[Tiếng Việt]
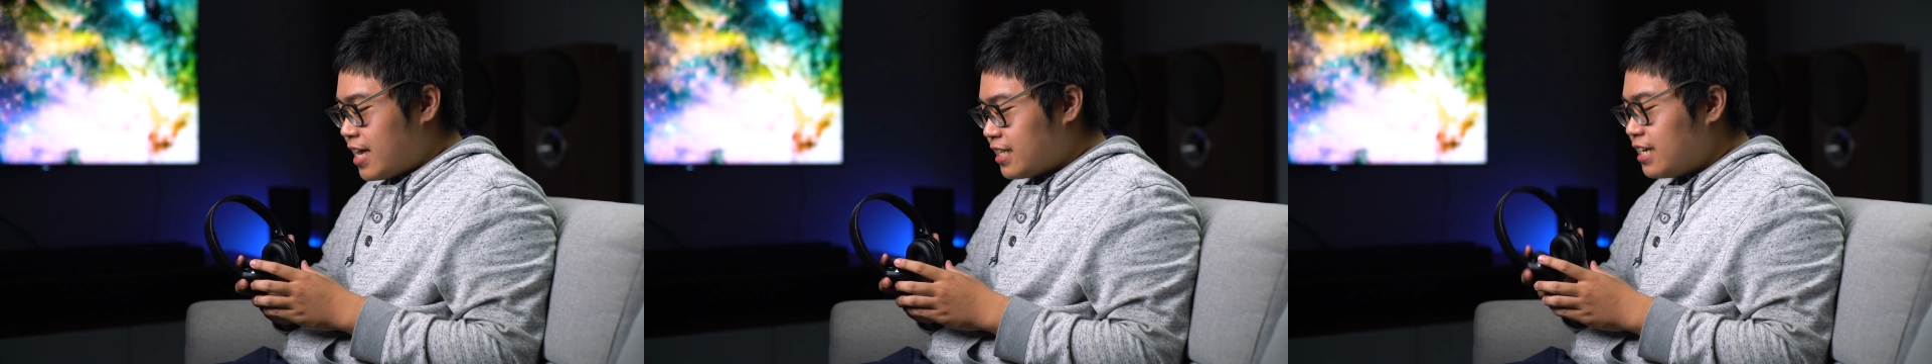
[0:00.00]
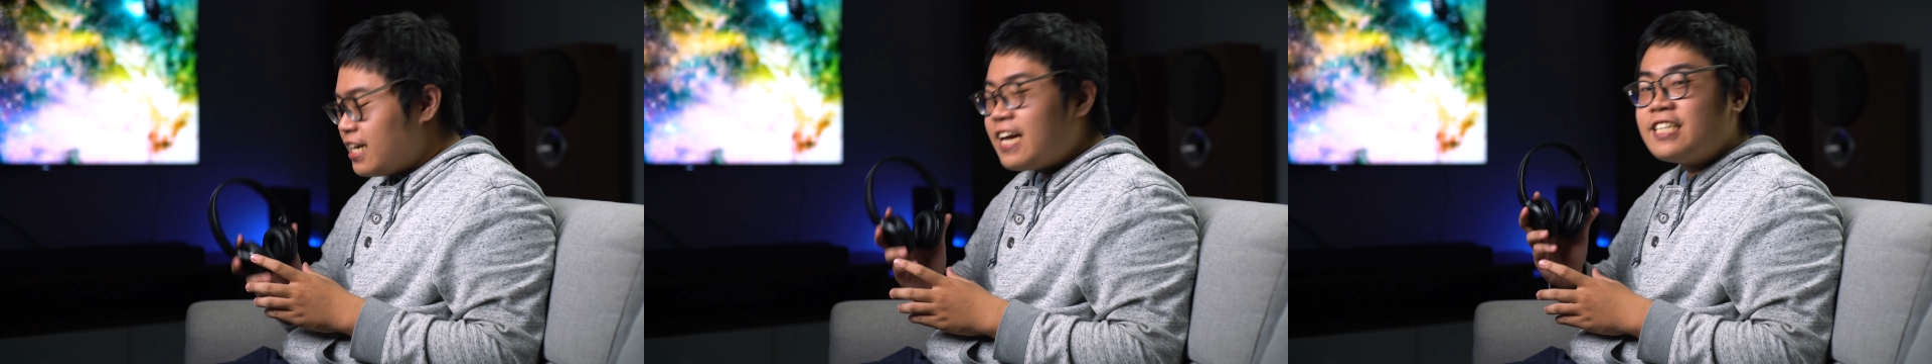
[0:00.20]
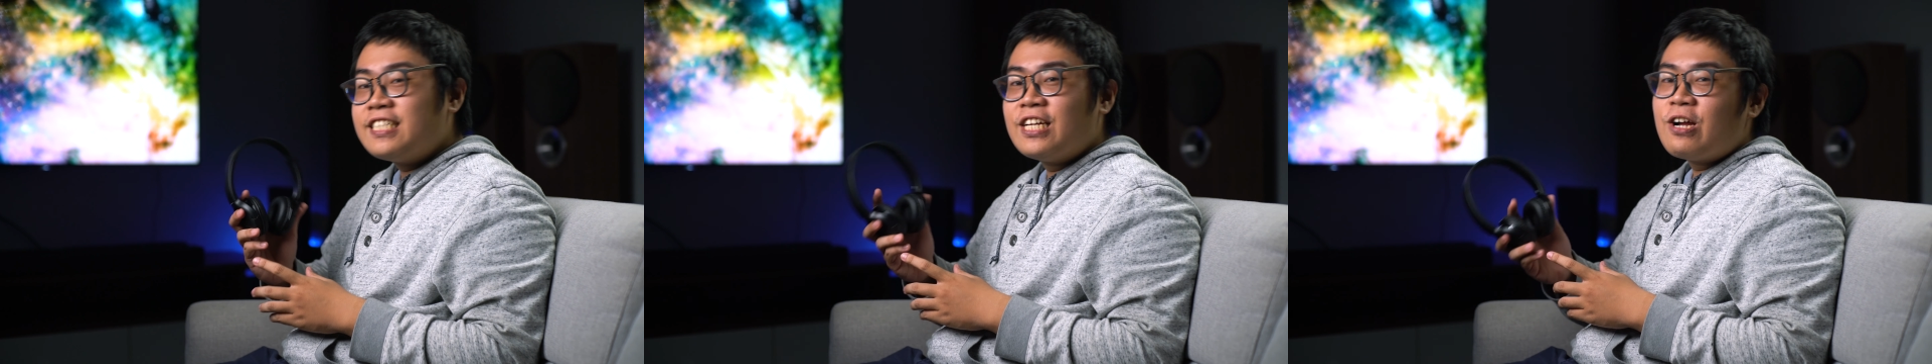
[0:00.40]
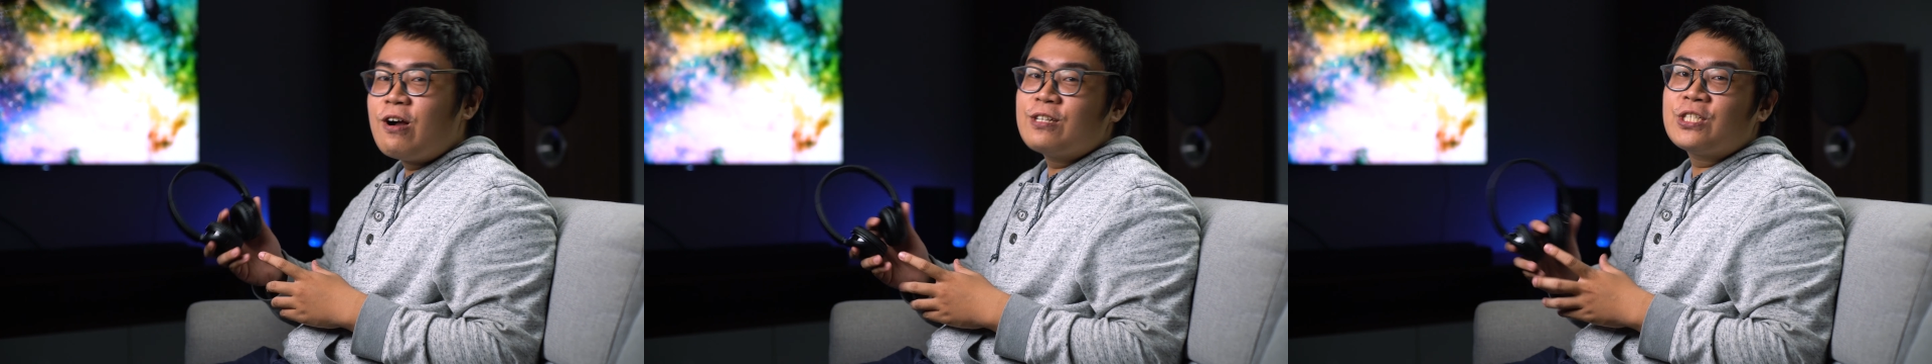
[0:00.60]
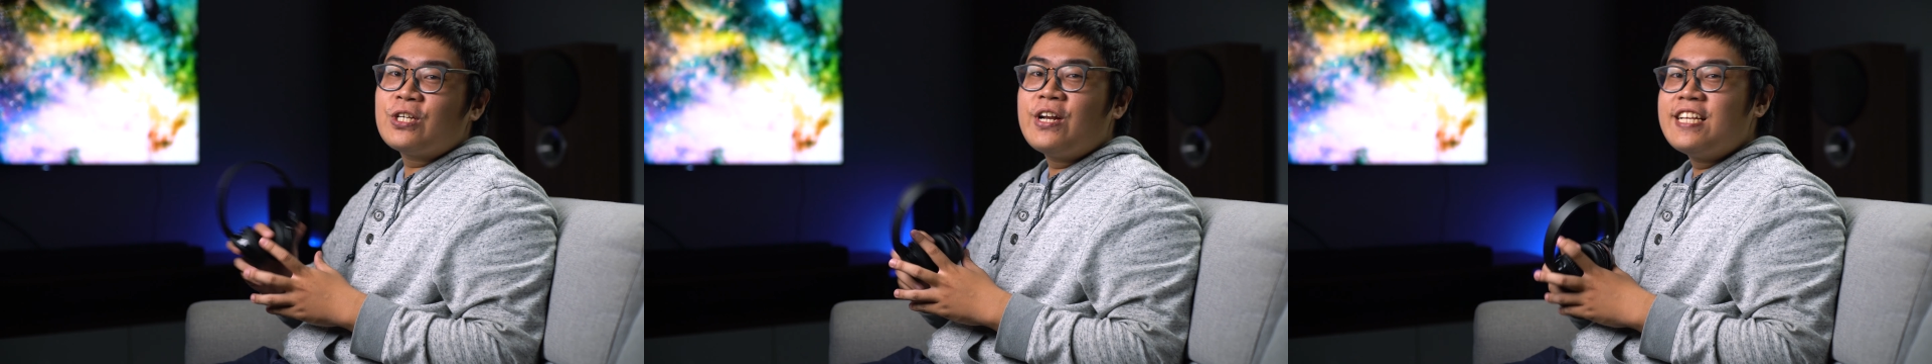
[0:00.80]
các tính năng trên
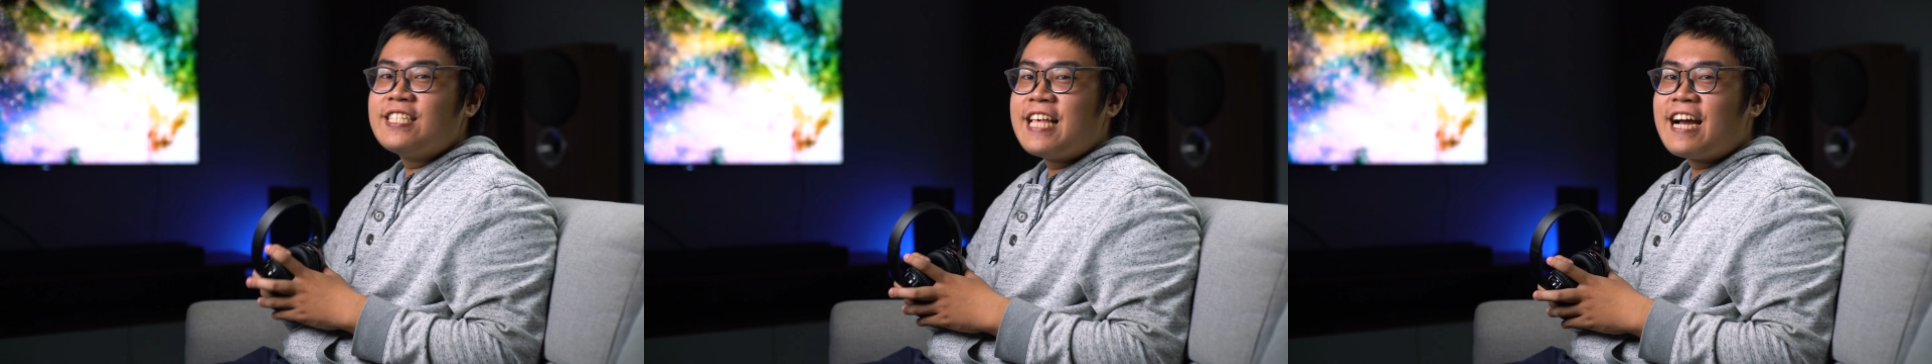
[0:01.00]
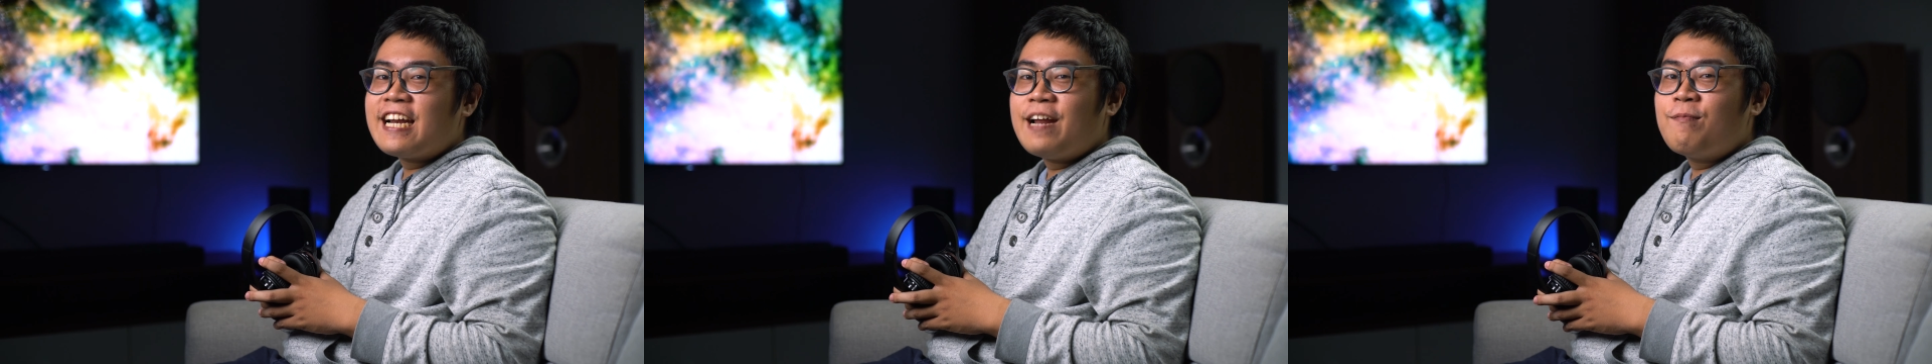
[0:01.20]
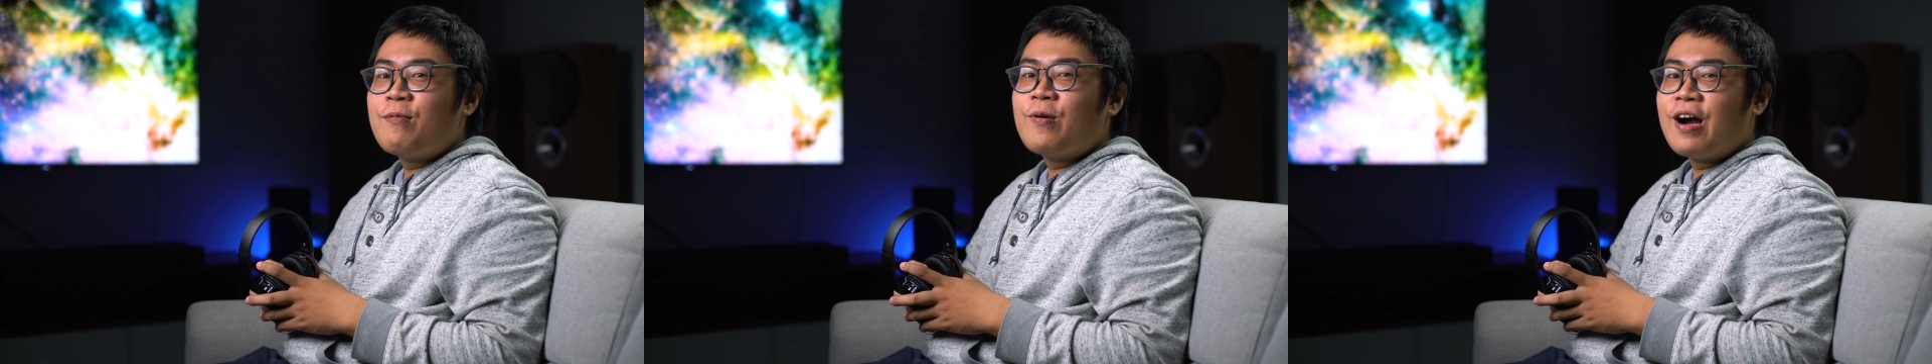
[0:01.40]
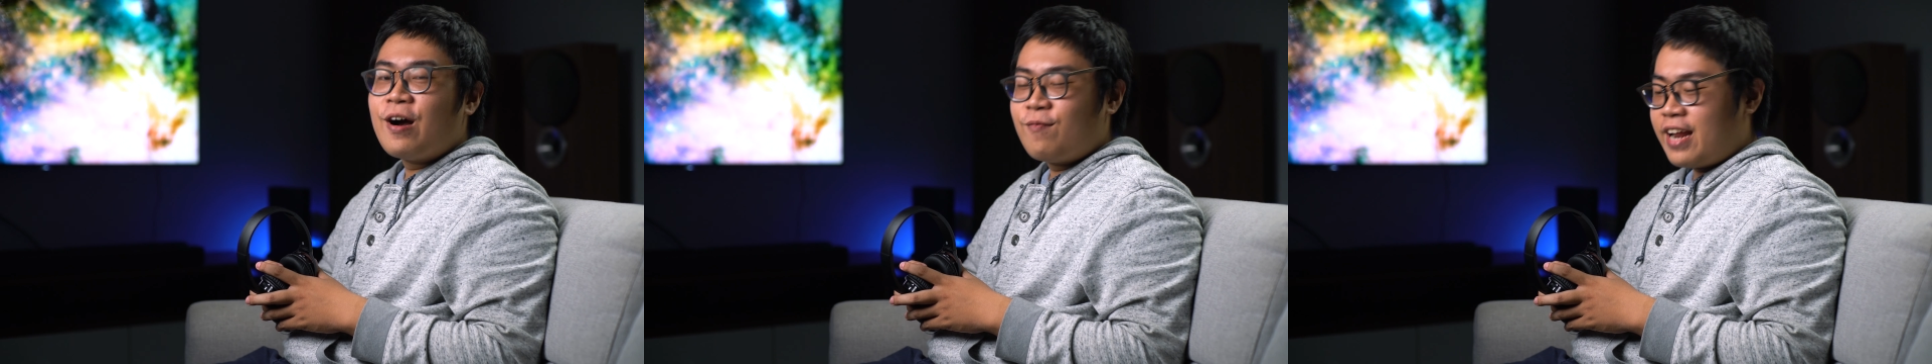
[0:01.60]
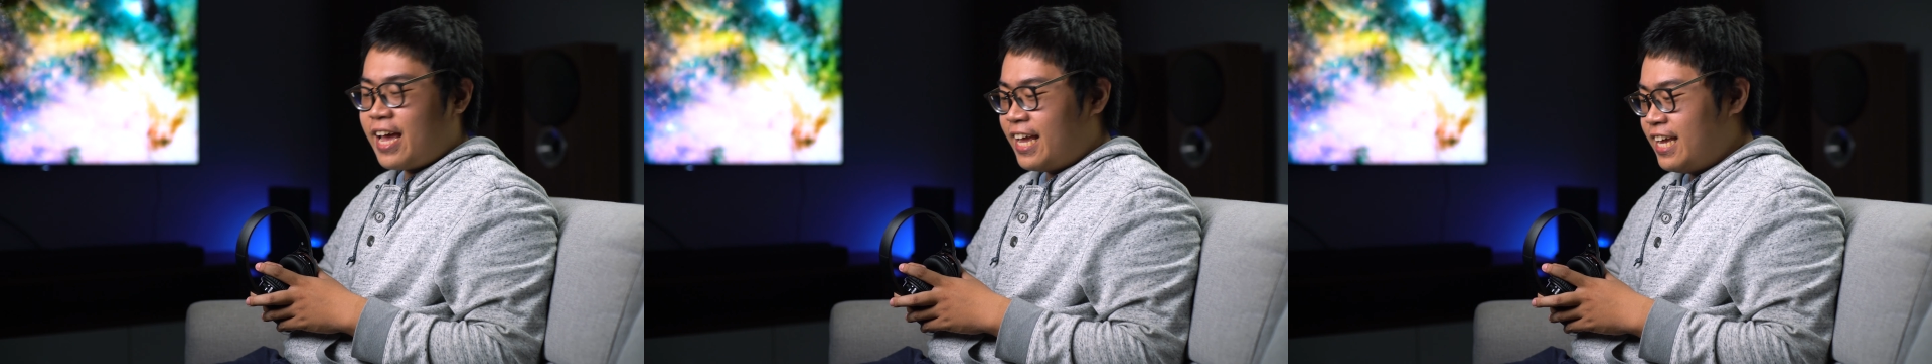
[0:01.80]
con Sony
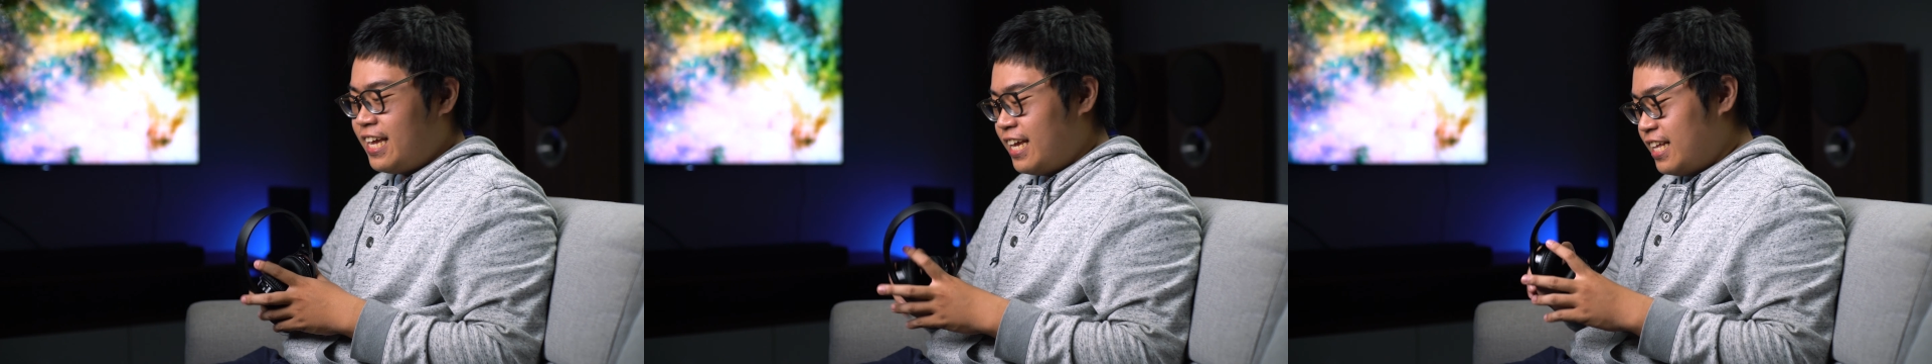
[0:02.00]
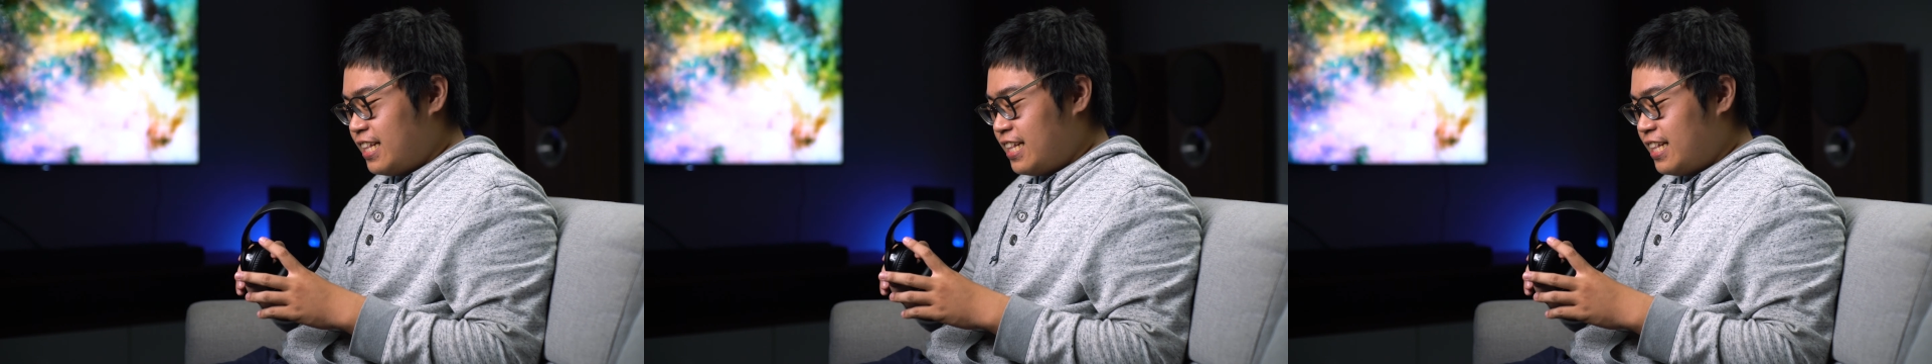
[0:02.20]
WH-510 này.